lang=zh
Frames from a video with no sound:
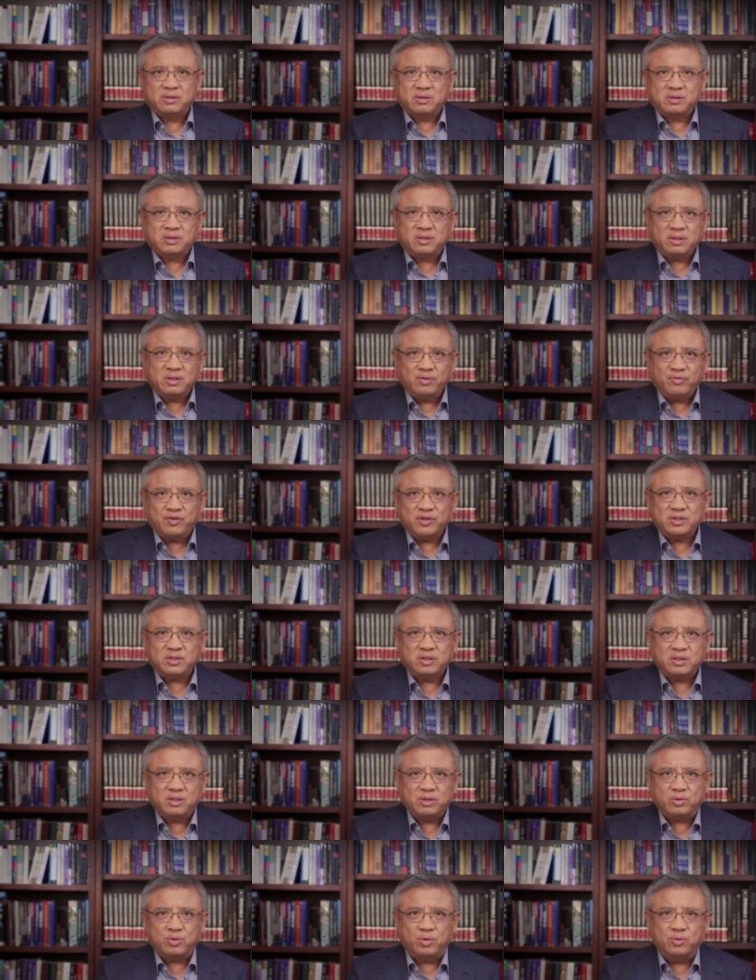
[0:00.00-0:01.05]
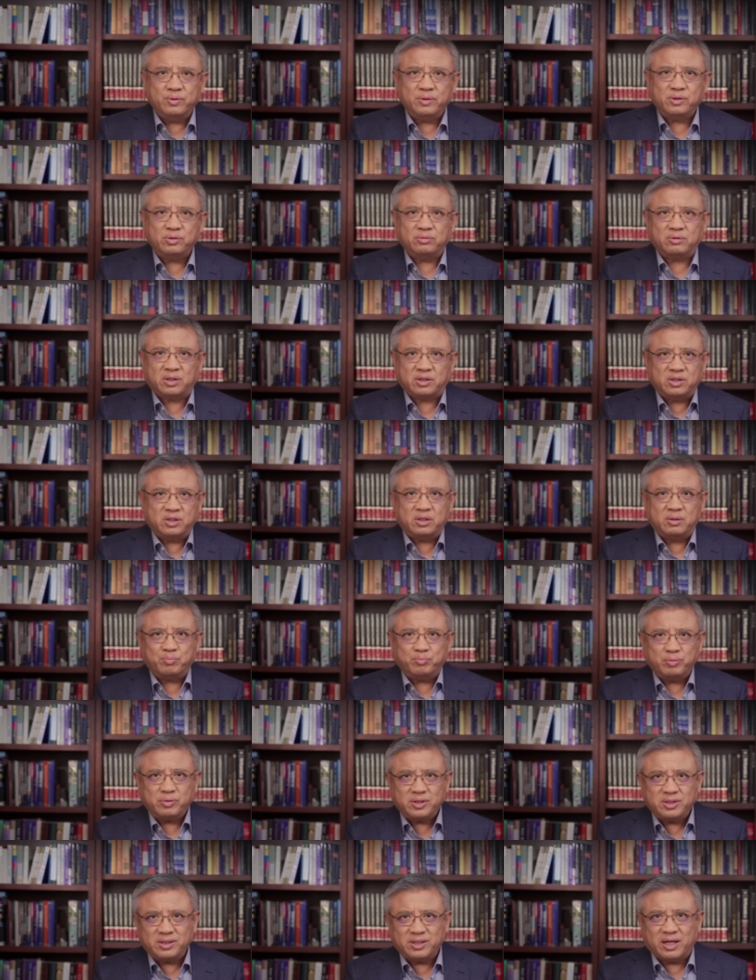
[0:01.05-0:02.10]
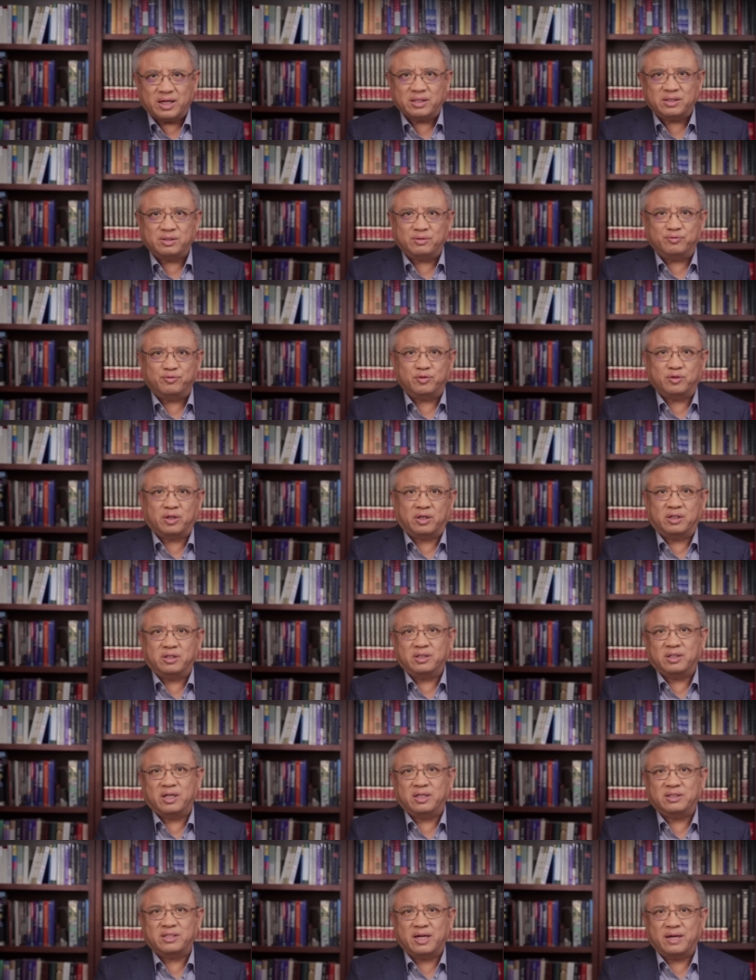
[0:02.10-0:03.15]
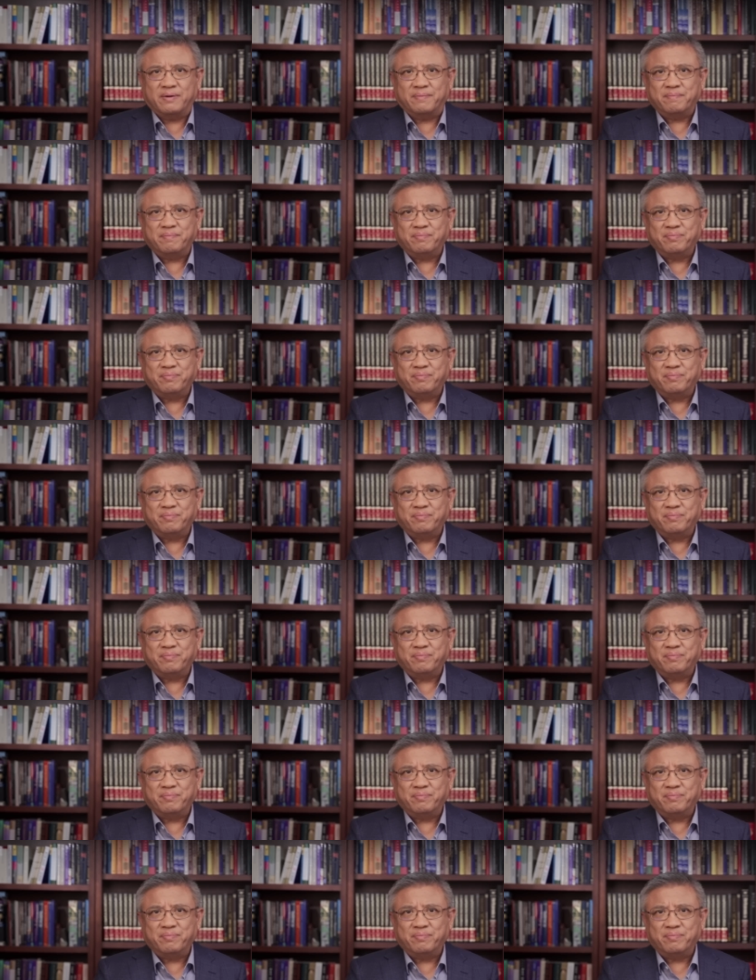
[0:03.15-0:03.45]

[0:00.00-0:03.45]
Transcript: 这些放射性同位素呢，其实不是来自福岛核电站，